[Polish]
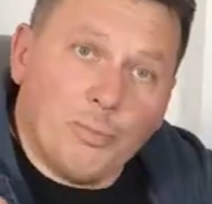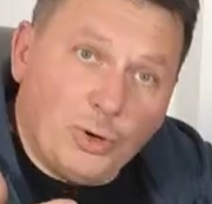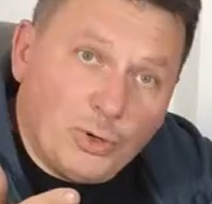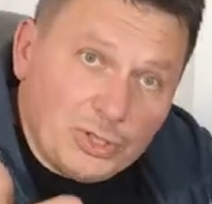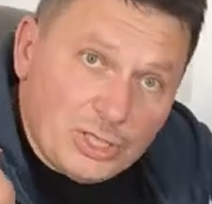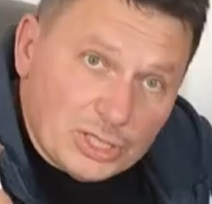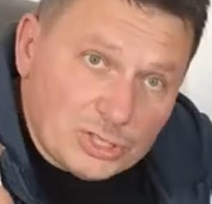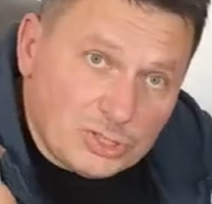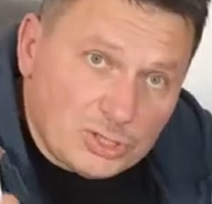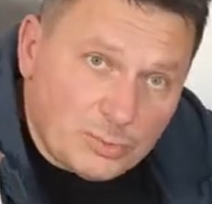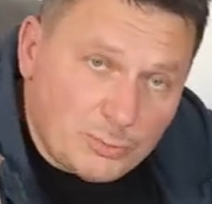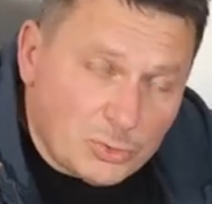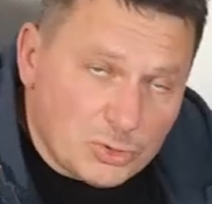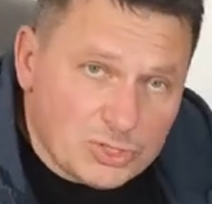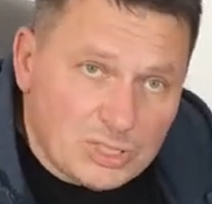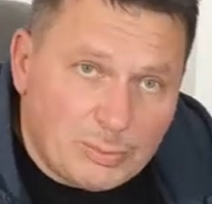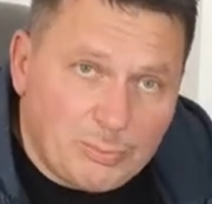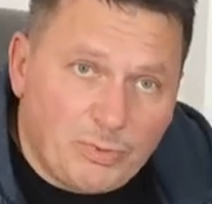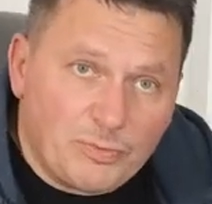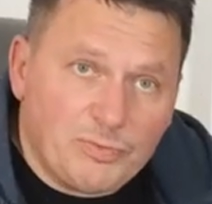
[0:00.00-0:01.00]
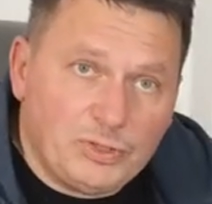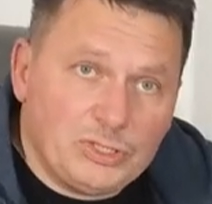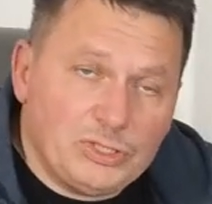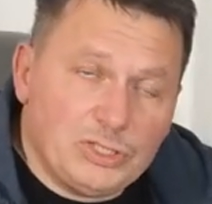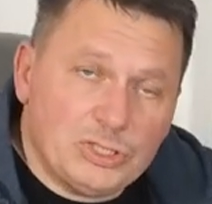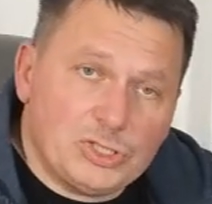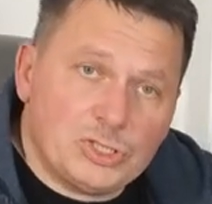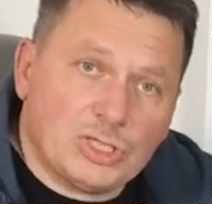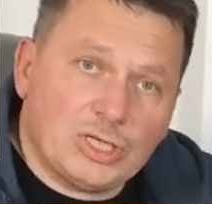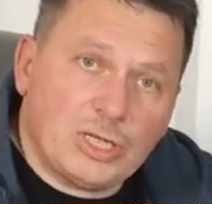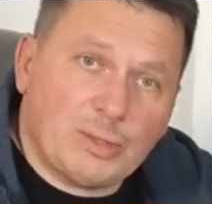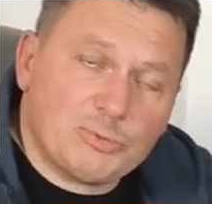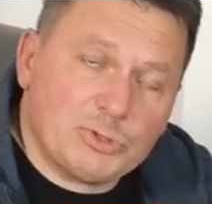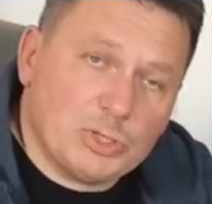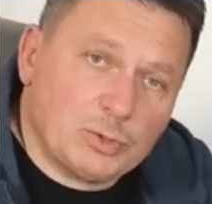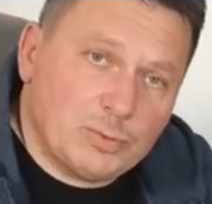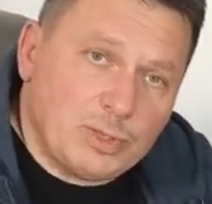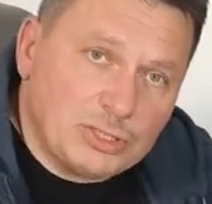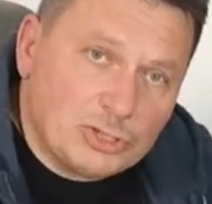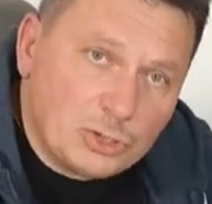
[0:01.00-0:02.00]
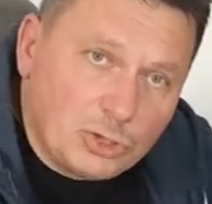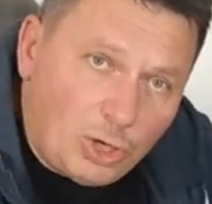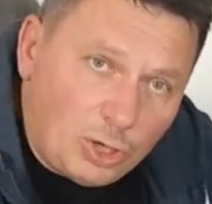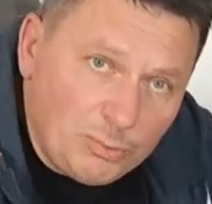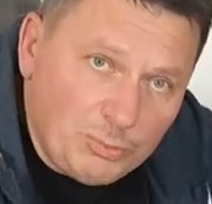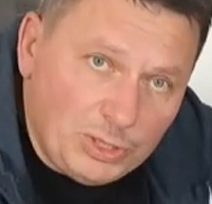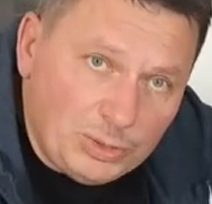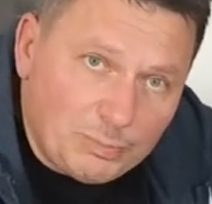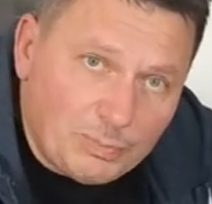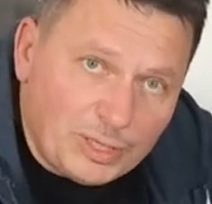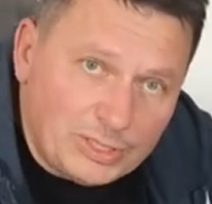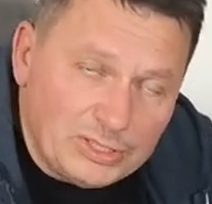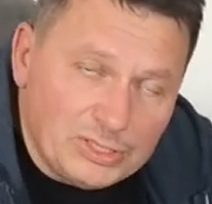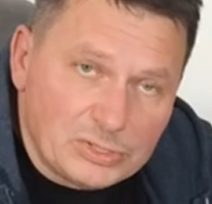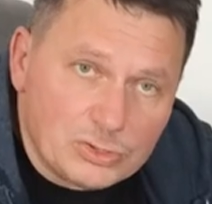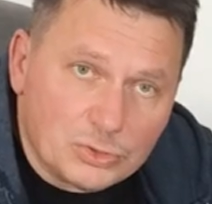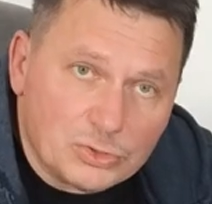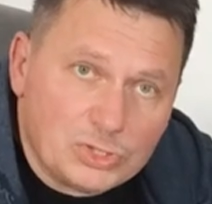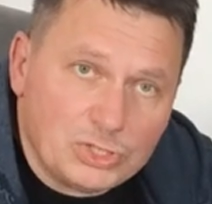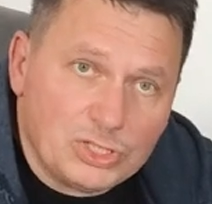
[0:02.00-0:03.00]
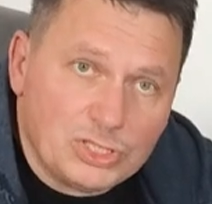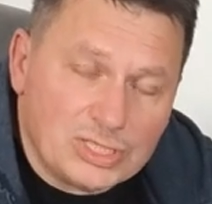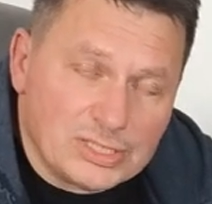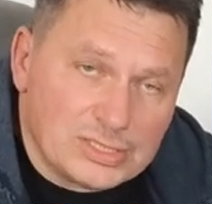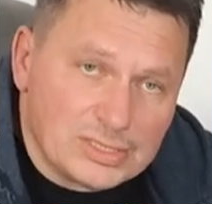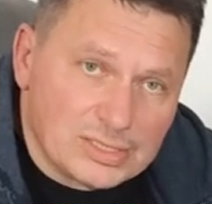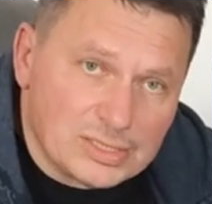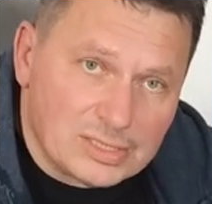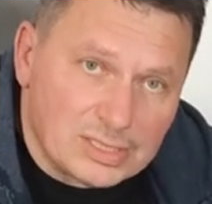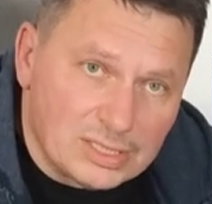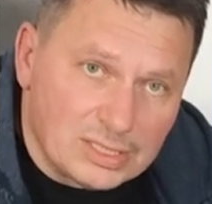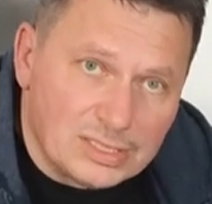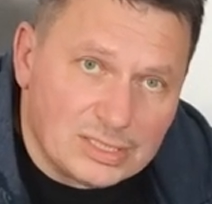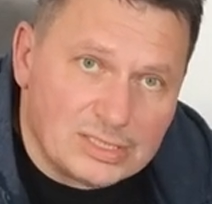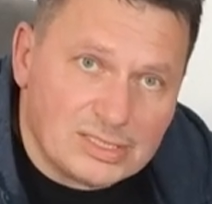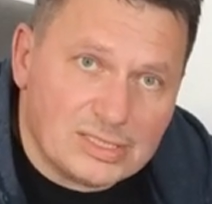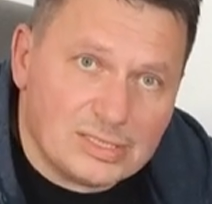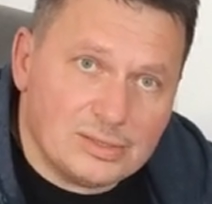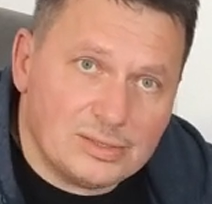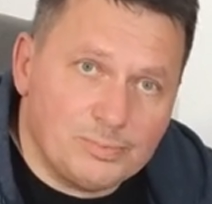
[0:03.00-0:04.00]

Bo jeszcze można powiedzieć, że na przykład komin pani Zosi jest y,